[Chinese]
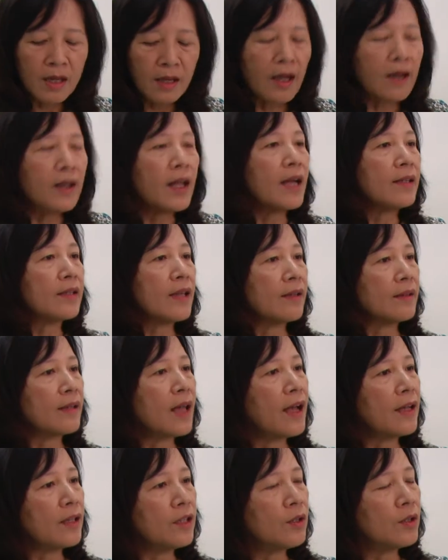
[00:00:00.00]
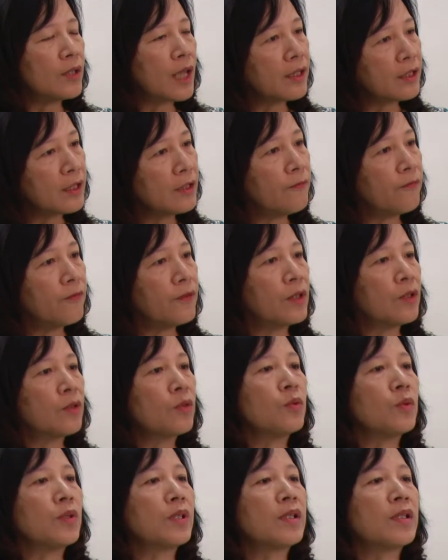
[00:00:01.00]
然后他长大以后他幸福的
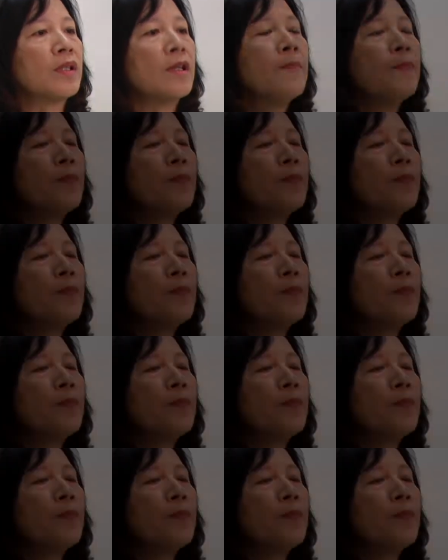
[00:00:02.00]
故事。